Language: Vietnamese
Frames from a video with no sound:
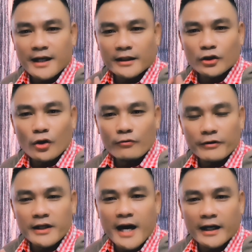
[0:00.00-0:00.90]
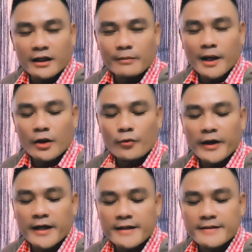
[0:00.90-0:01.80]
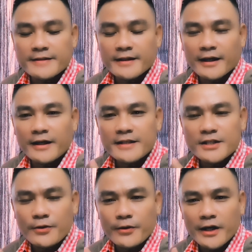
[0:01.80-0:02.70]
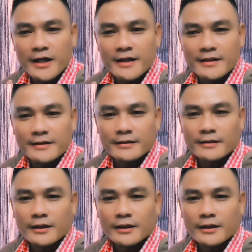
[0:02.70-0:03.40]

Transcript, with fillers: là tổ, vĩ đại đó các bạn. Great, it's great.